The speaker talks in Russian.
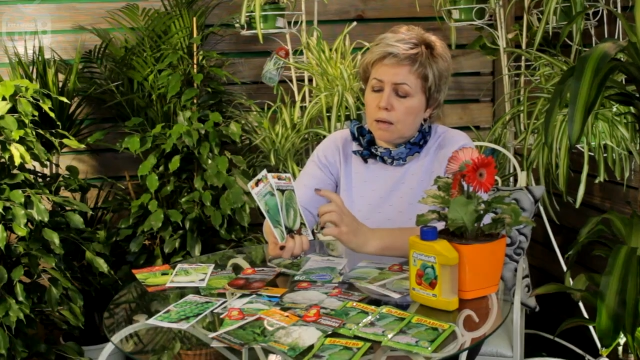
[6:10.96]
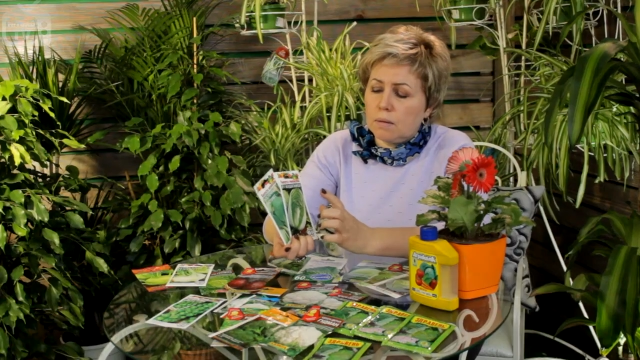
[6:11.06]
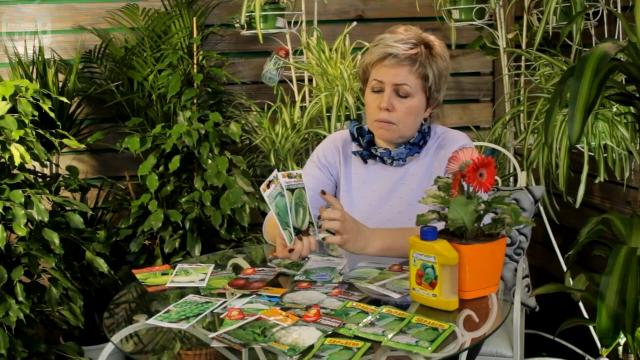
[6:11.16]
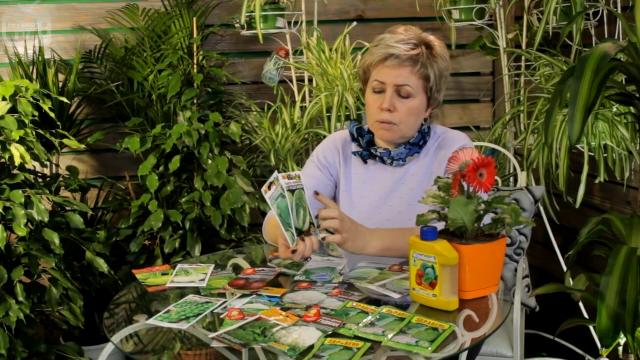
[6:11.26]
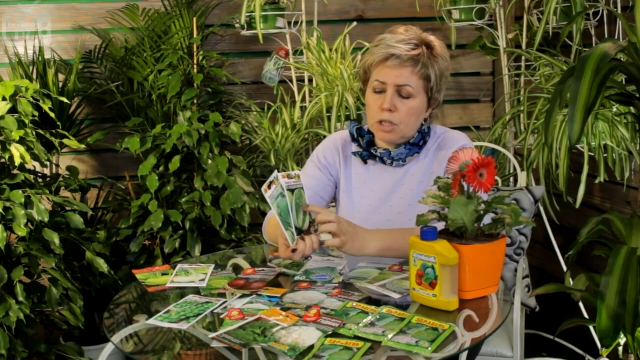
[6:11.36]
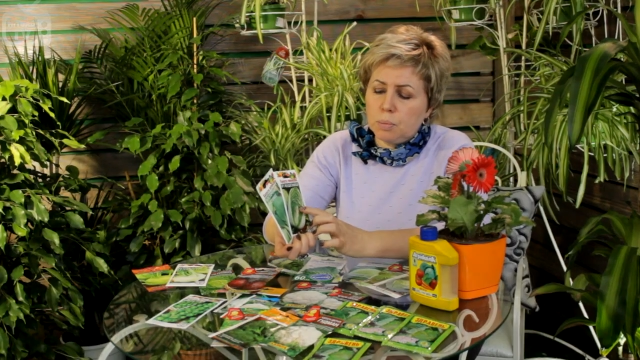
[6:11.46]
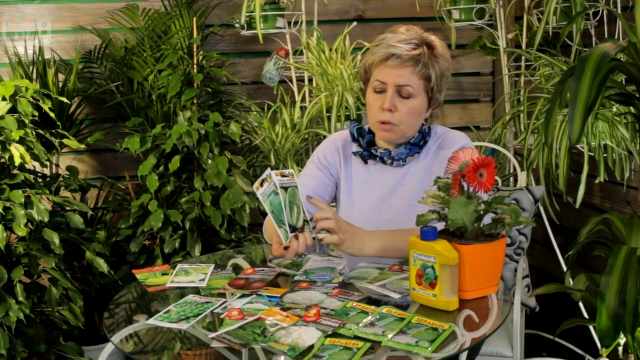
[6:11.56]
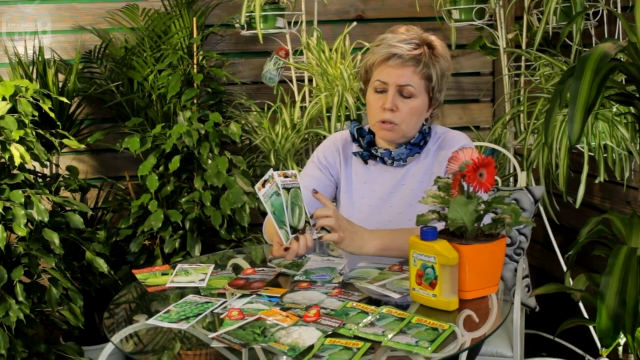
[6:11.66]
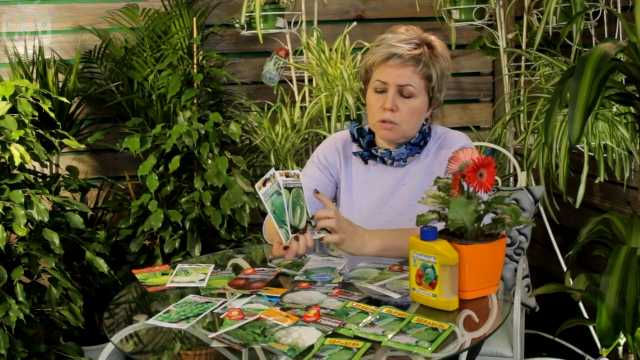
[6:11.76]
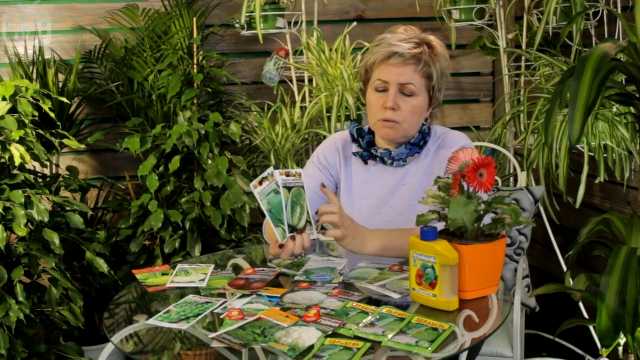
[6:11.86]
Э,
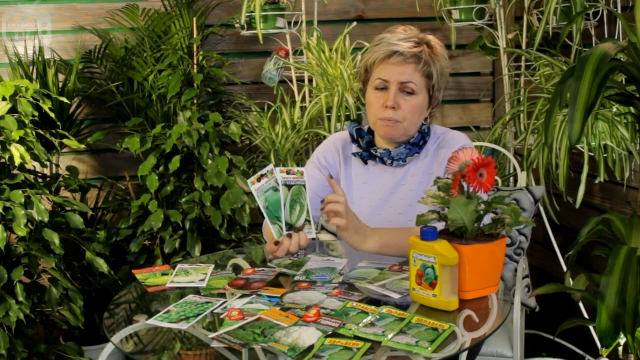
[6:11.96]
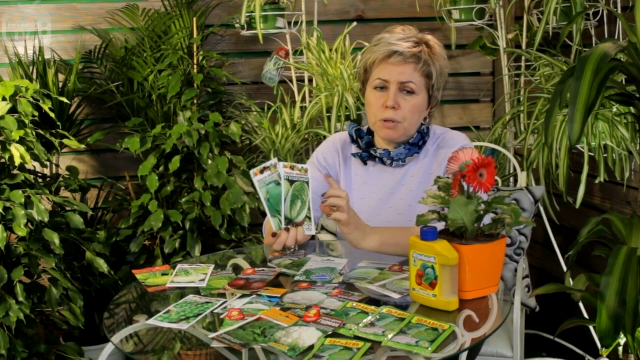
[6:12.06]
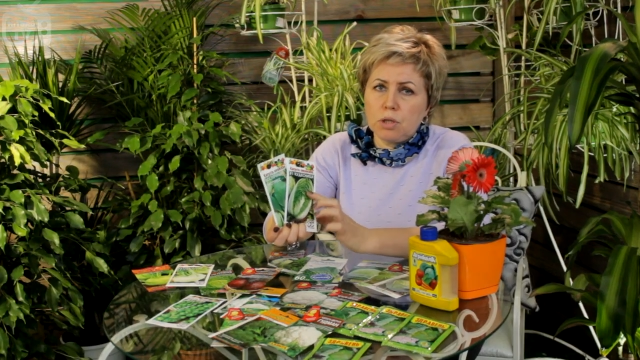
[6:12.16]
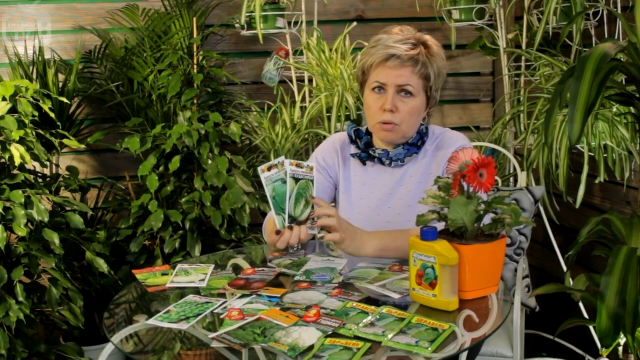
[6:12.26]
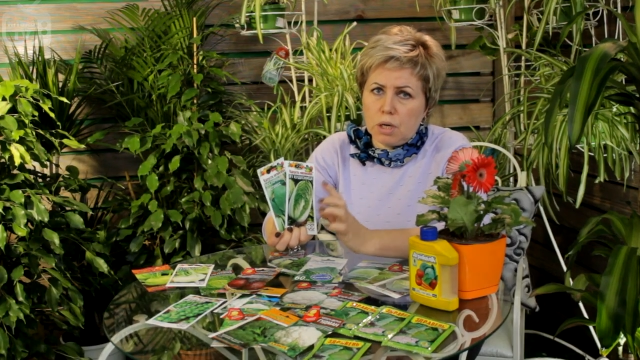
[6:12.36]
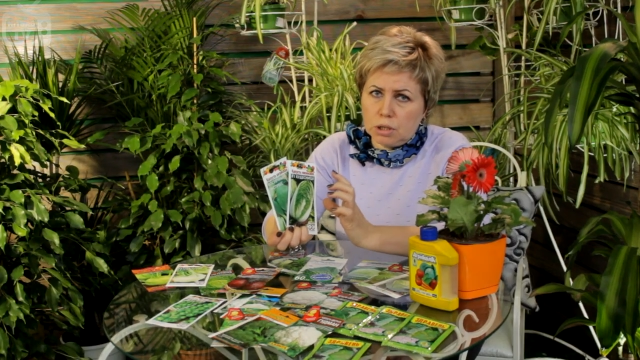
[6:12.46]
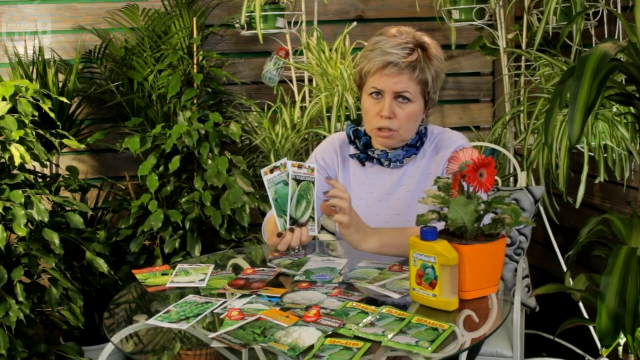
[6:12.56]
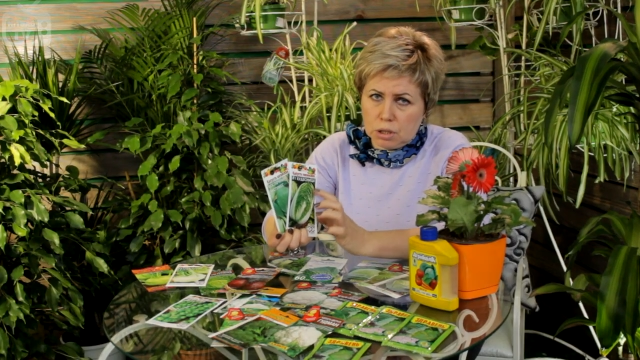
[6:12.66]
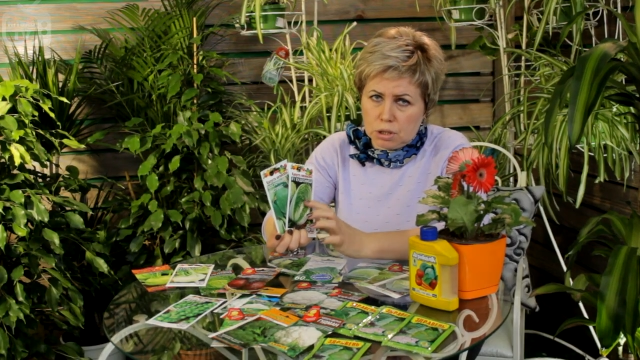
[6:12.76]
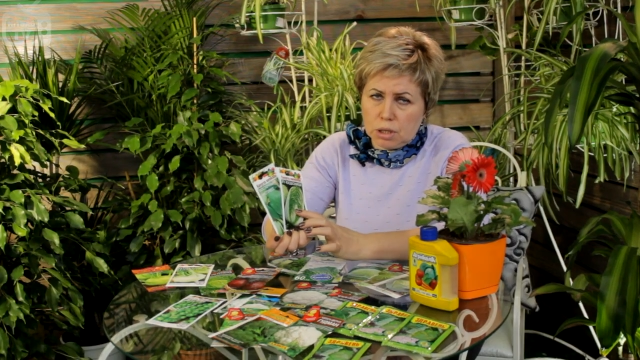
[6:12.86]
используются в пищу как
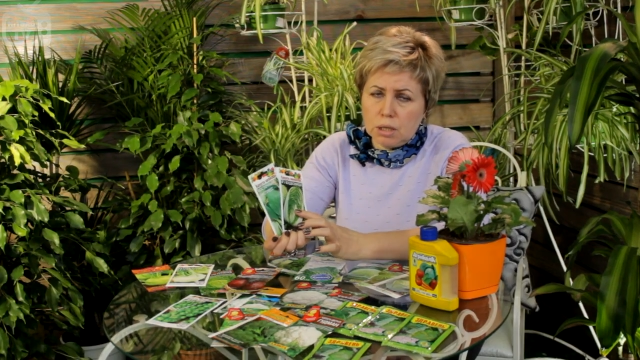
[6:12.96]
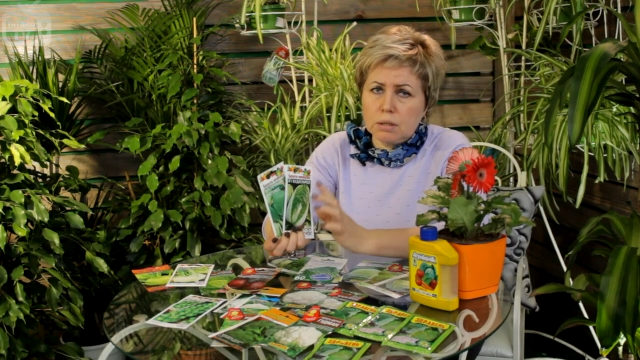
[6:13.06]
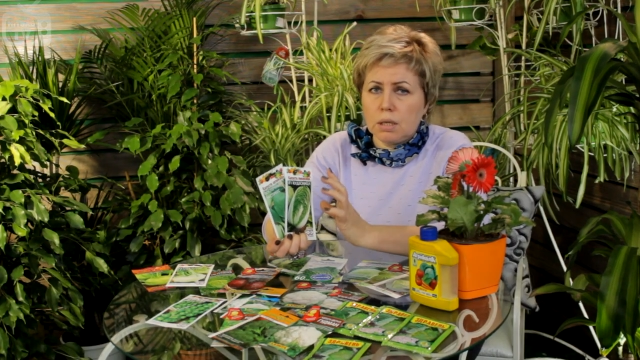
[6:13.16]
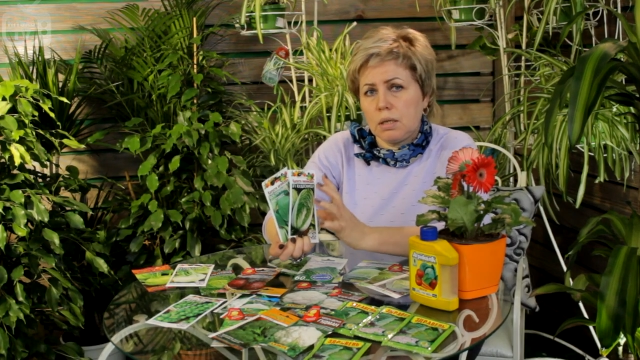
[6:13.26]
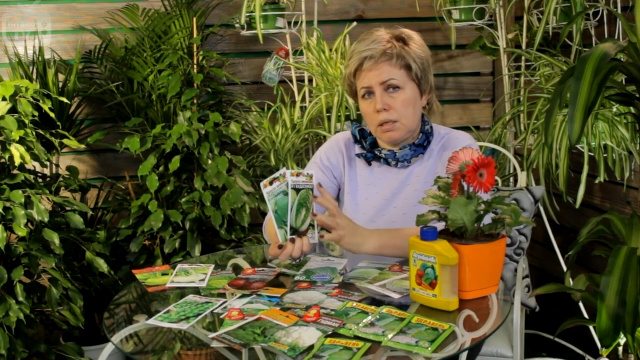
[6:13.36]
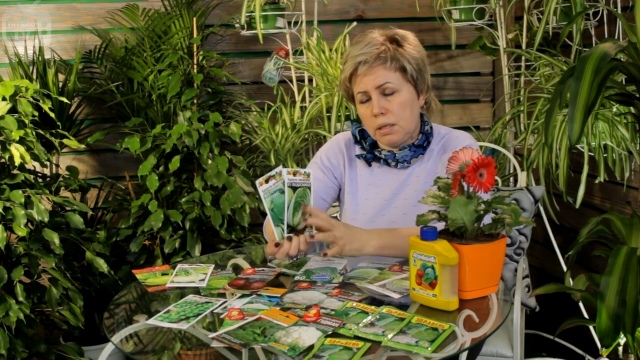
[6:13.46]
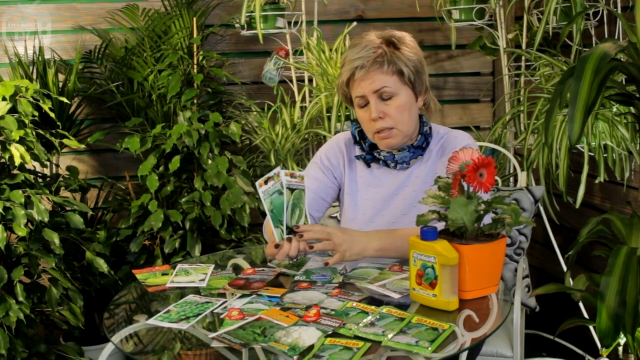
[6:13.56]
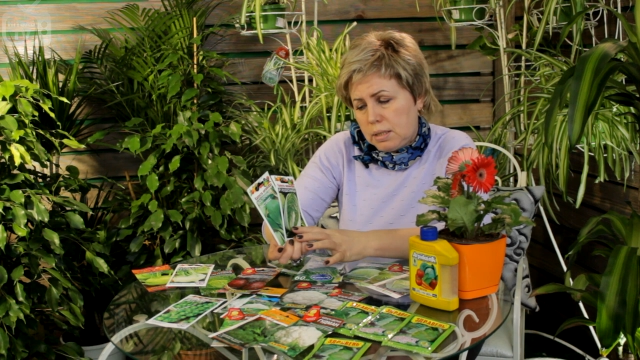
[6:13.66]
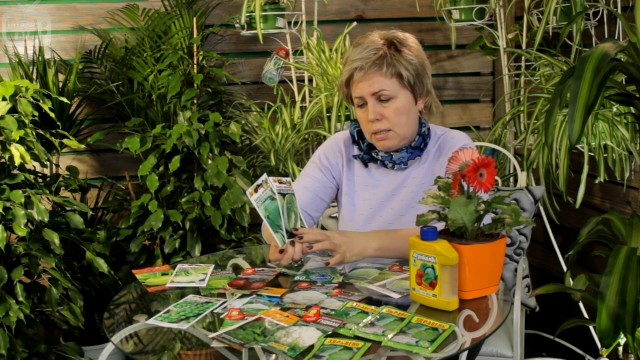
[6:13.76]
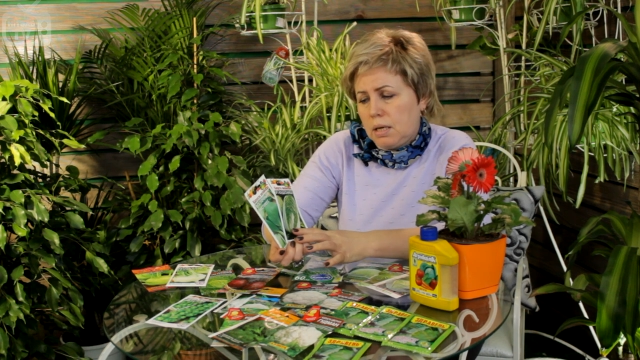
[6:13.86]
черешки, так и
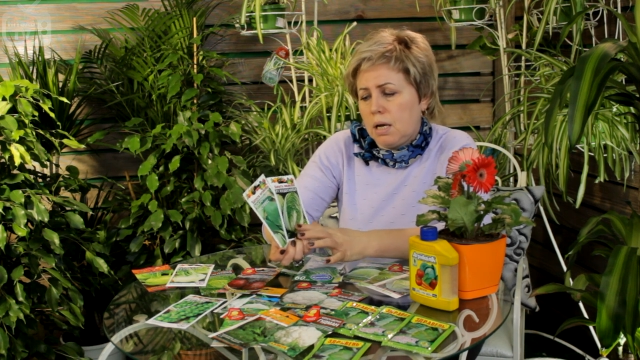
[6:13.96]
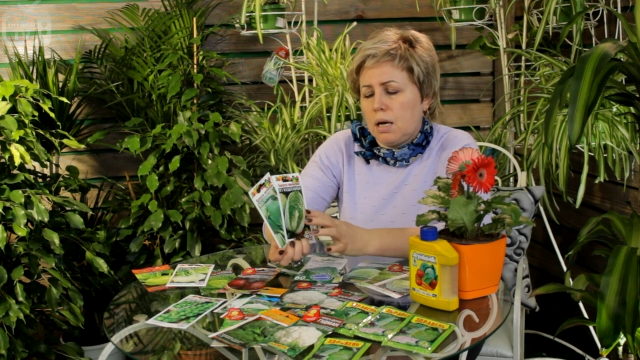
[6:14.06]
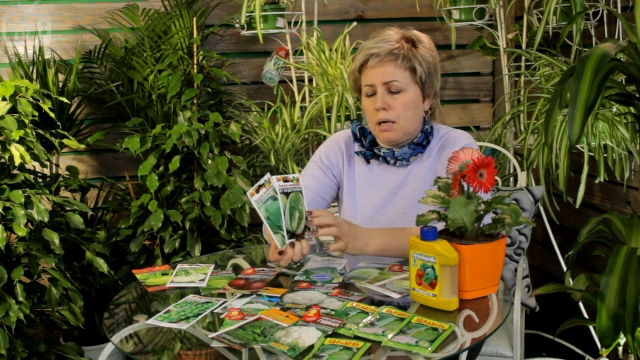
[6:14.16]
листья.